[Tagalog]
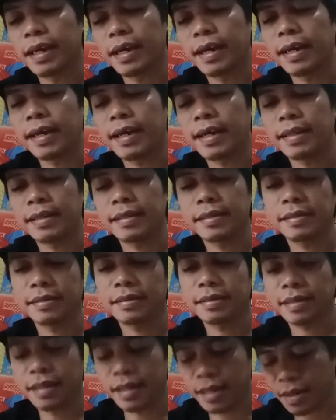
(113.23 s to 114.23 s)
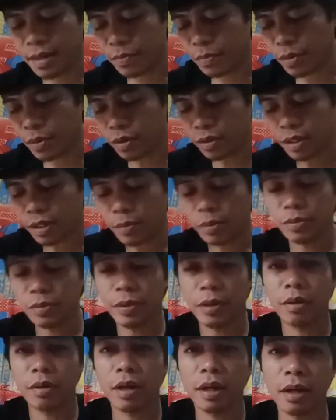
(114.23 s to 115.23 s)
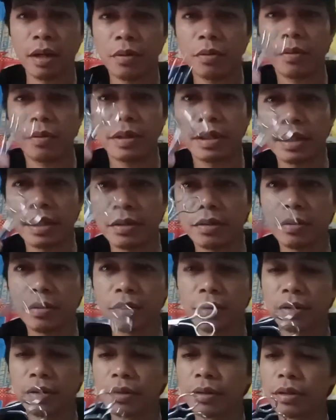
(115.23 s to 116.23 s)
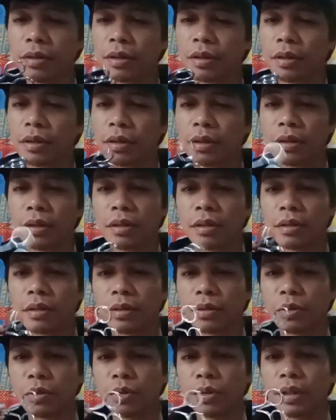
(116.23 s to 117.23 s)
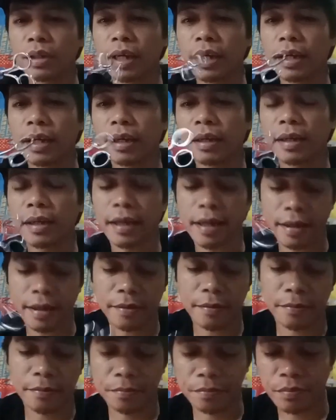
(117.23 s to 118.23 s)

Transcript: Yan. Yan lang po. Tapos pero lang ako kung dito. Gunting. Yan.